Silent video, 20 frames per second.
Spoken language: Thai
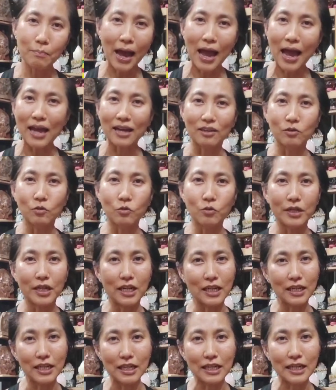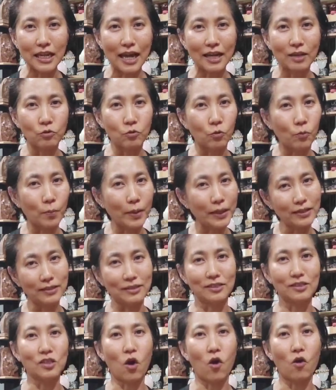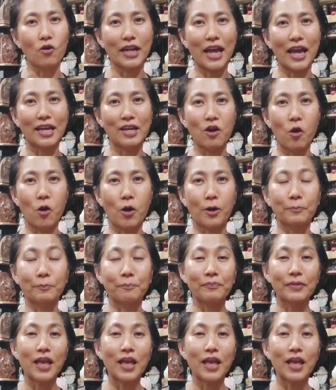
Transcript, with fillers: มากนู่นนี่นี่นั่นหนูไม่ถึงสองแน่นอน